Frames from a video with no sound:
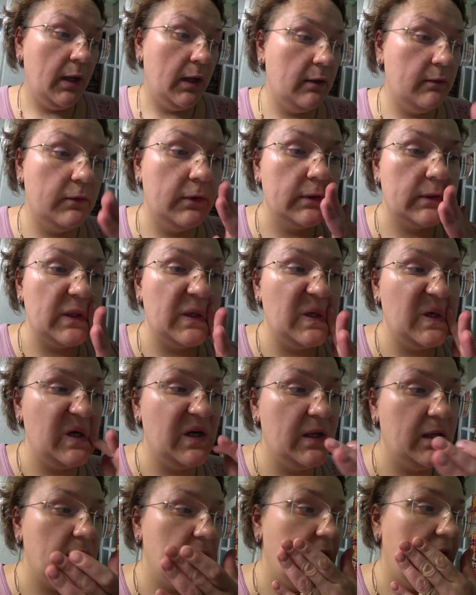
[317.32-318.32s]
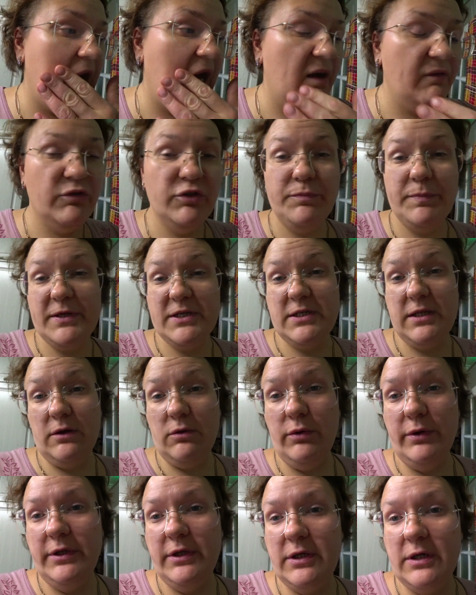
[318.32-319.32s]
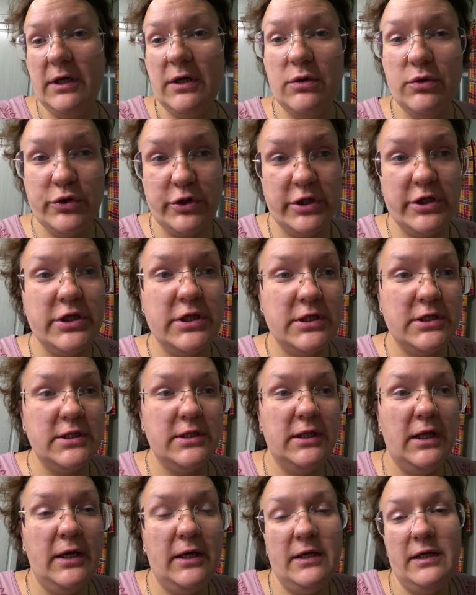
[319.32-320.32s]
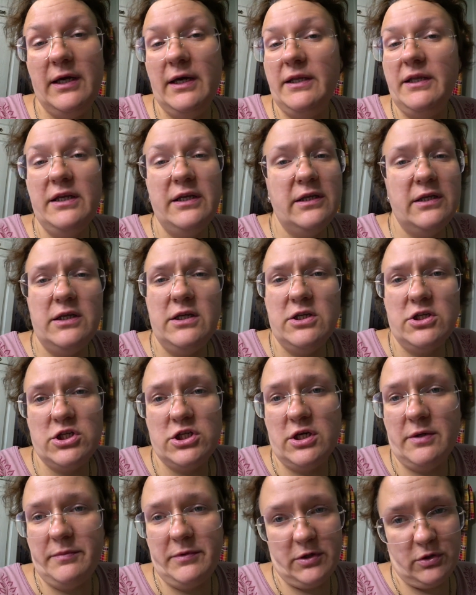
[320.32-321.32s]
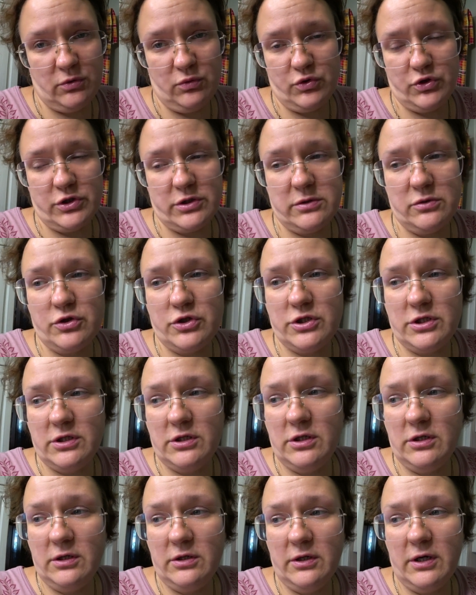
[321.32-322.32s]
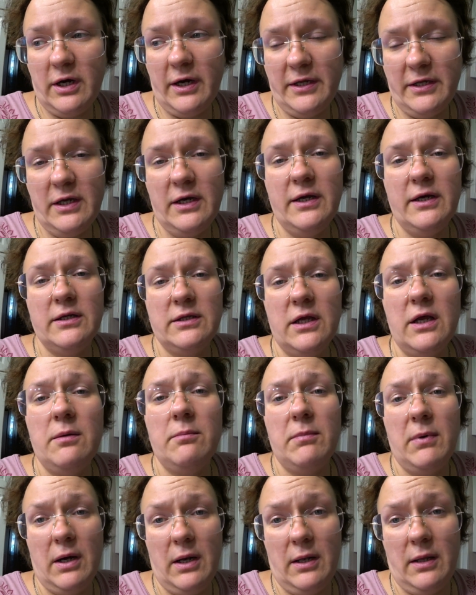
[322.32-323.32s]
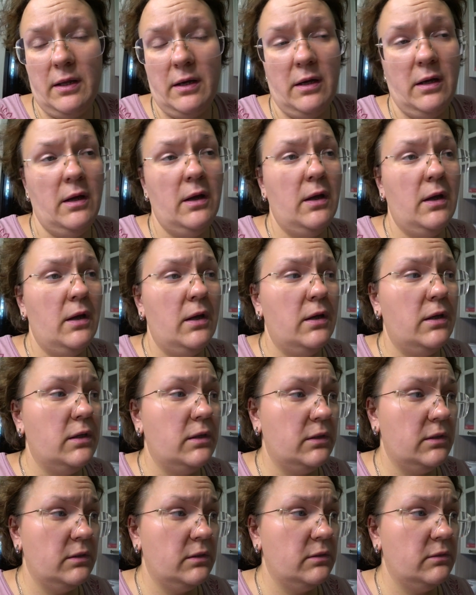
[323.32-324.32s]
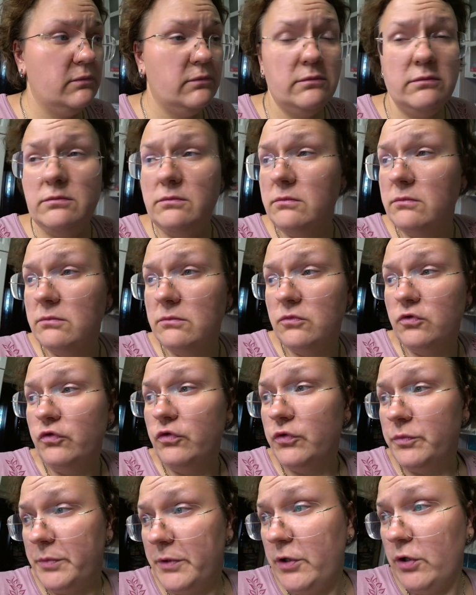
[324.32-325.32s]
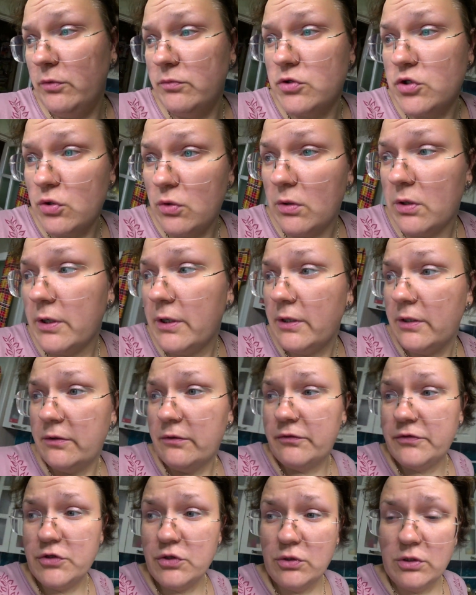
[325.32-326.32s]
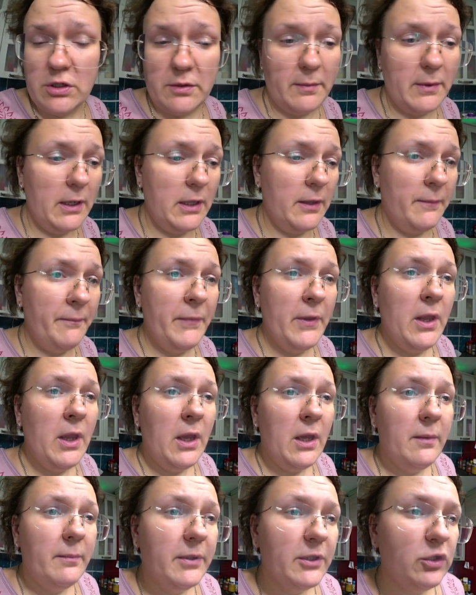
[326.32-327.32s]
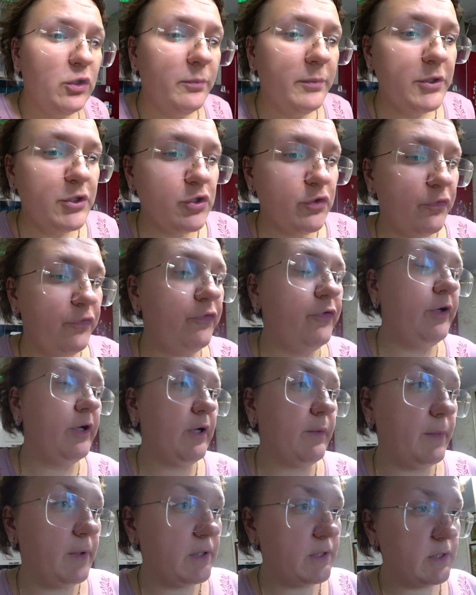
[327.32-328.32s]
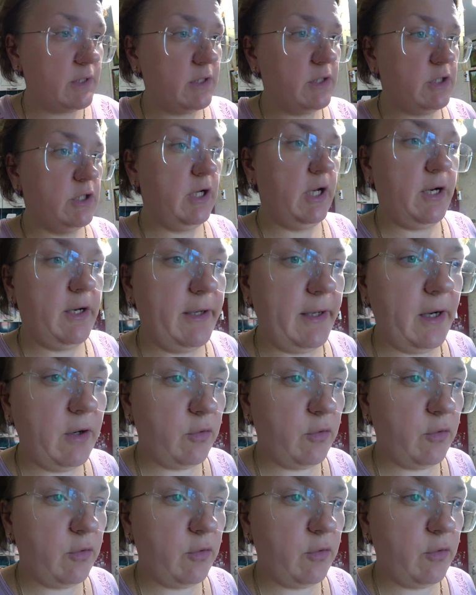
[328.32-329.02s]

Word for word: Вот. А, а вот прошлогодние хорошая сейчас цена, и они ничем не хуже. Слушайте, хранили их нормально. Э, ну вот берем сколько, и все нормально. Потом еще фермер заезжали, я